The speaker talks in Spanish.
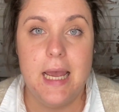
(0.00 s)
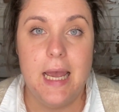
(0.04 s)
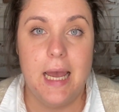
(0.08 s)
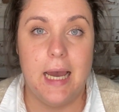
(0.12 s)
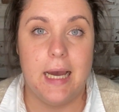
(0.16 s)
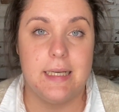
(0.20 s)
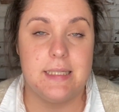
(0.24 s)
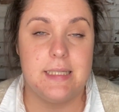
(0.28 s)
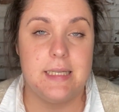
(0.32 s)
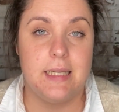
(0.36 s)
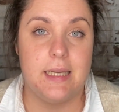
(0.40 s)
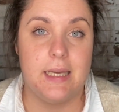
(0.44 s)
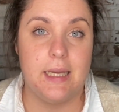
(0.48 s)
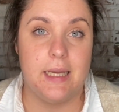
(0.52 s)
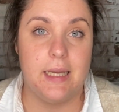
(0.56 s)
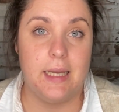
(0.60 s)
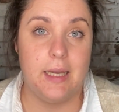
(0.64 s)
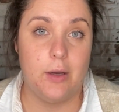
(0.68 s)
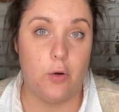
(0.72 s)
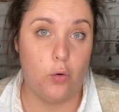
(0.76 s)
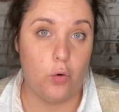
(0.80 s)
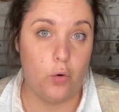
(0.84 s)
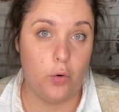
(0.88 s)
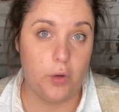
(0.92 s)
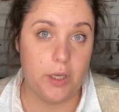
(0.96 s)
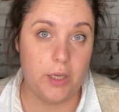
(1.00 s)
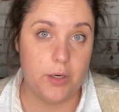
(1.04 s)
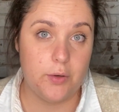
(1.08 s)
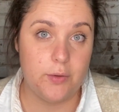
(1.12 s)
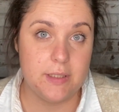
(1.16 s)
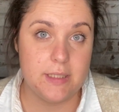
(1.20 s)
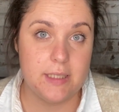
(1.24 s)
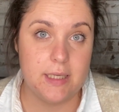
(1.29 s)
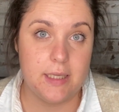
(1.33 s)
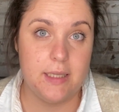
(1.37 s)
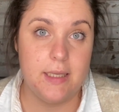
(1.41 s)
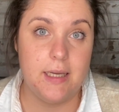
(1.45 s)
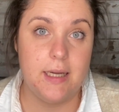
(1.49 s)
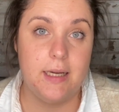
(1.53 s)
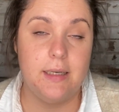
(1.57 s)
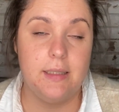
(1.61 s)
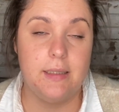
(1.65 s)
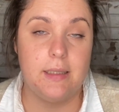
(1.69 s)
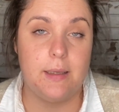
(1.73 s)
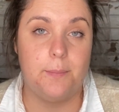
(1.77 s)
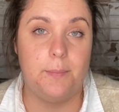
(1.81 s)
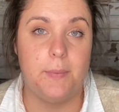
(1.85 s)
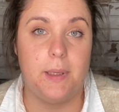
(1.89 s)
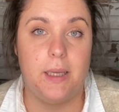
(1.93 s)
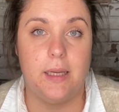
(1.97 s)
Así que os lo quiero enseñar,
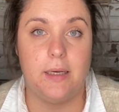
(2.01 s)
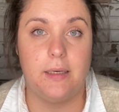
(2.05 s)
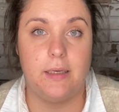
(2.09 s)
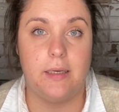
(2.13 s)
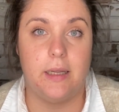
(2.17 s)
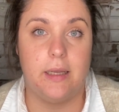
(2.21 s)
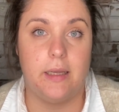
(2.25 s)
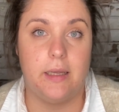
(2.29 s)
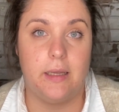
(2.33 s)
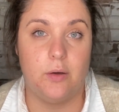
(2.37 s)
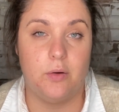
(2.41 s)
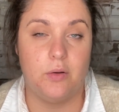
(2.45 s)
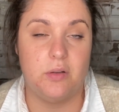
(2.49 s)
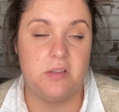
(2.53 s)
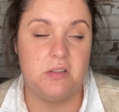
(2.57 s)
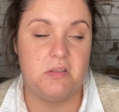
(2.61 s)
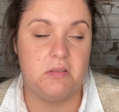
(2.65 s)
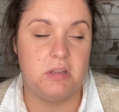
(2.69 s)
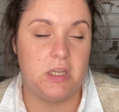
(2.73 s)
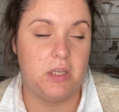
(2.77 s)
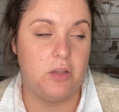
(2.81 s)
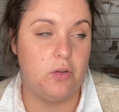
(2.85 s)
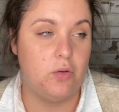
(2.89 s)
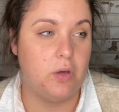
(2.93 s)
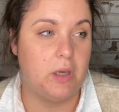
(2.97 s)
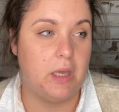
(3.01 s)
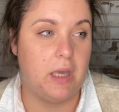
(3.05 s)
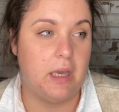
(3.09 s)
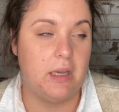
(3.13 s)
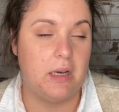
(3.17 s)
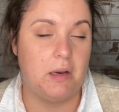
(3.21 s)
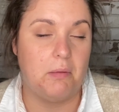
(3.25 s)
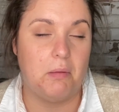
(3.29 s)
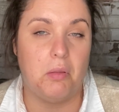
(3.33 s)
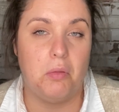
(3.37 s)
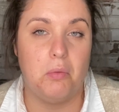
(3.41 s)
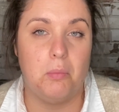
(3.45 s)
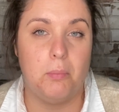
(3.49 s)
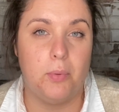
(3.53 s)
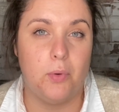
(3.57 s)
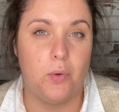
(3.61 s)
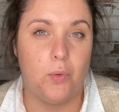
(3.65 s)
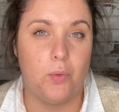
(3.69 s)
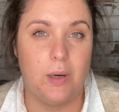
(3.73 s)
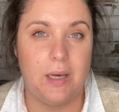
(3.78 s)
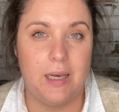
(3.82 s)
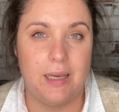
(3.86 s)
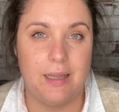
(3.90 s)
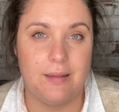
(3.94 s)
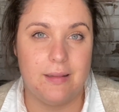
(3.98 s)
también eh, os enseño que he grabado un
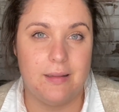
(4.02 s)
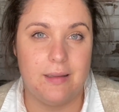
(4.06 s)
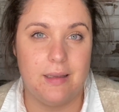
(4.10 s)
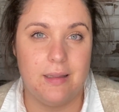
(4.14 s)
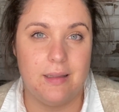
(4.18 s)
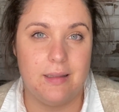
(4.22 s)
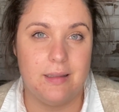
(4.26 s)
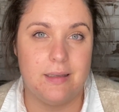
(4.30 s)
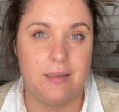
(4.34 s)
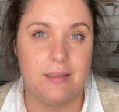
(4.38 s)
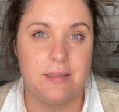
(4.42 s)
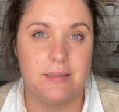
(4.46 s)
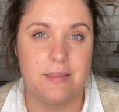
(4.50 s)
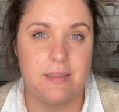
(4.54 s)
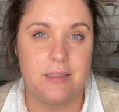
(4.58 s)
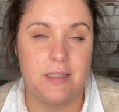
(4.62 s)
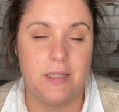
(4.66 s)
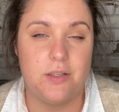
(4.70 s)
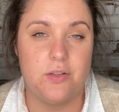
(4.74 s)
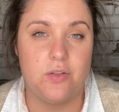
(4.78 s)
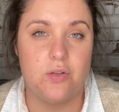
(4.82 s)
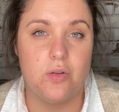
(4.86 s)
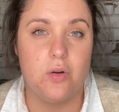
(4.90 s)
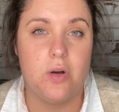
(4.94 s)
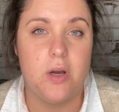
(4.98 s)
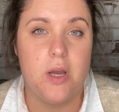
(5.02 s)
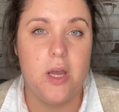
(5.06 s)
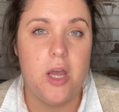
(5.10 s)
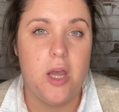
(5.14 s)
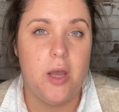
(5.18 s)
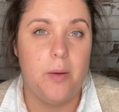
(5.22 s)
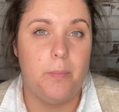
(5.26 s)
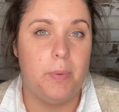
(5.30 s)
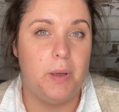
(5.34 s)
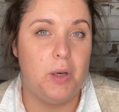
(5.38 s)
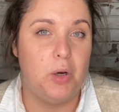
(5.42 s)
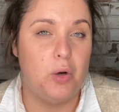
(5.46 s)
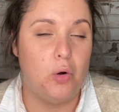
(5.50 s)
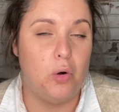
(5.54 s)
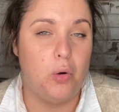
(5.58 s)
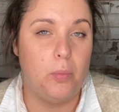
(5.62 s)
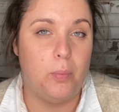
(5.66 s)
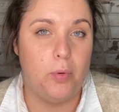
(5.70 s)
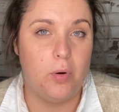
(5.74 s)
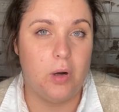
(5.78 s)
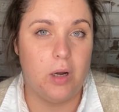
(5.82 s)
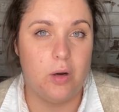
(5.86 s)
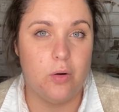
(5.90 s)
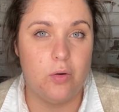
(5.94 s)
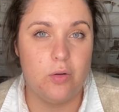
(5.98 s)
poco en las tiendas y eso, pero
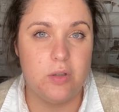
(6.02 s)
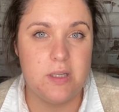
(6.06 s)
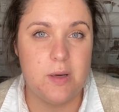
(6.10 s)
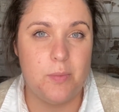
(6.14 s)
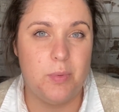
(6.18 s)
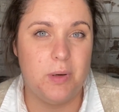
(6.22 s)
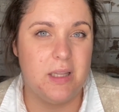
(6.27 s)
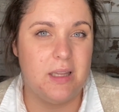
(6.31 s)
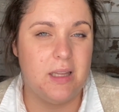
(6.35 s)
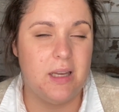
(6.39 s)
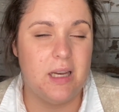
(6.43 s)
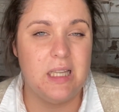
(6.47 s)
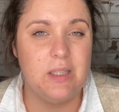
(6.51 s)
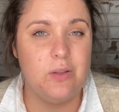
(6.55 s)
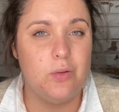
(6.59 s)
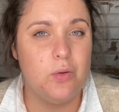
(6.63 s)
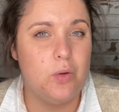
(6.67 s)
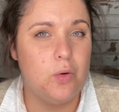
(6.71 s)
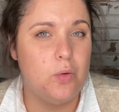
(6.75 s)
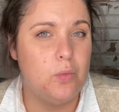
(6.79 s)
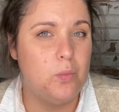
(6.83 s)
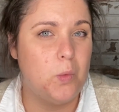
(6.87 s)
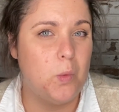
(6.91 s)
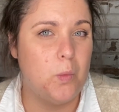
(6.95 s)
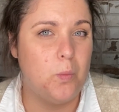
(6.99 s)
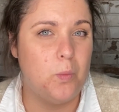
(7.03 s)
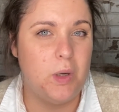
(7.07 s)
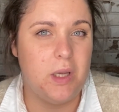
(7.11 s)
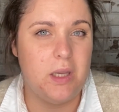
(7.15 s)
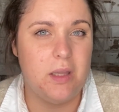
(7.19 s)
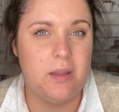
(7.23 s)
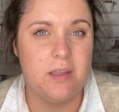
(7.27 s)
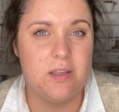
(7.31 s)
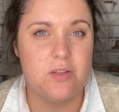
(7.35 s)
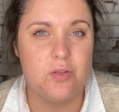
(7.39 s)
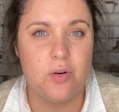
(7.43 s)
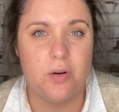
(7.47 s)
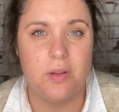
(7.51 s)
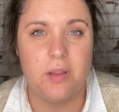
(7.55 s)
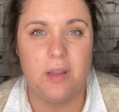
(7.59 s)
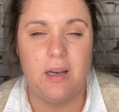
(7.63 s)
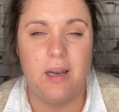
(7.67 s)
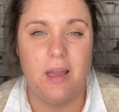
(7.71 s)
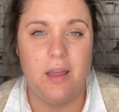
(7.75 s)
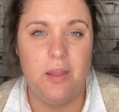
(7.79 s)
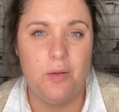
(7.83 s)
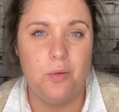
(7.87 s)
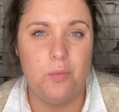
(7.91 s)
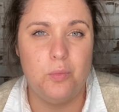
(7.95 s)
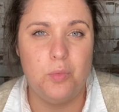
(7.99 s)
poca cosa, pues estaba todo como muy
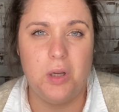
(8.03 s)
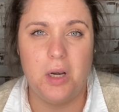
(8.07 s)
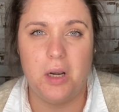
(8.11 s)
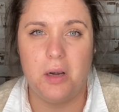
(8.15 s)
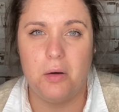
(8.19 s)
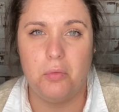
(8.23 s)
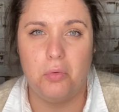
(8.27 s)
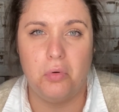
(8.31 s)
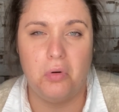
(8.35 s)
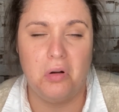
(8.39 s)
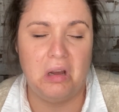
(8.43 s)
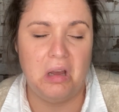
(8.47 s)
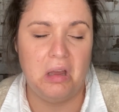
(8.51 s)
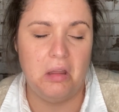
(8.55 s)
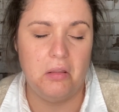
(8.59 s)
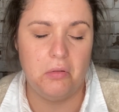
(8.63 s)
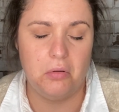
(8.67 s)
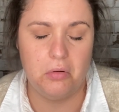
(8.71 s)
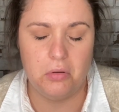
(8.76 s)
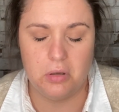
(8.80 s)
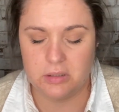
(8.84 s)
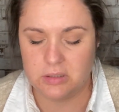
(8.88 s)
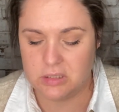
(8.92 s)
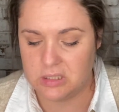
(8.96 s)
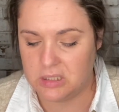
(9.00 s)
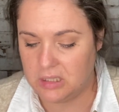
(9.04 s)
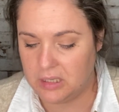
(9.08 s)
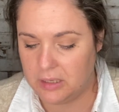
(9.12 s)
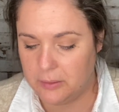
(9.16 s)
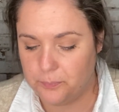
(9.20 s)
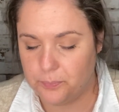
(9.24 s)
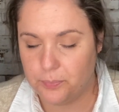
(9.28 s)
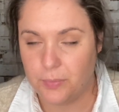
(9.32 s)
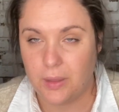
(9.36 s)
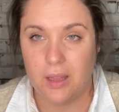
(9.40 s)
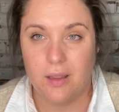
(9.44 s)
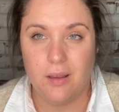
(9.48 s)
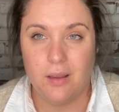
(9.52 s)
desordenado, muy rebuscado, así que...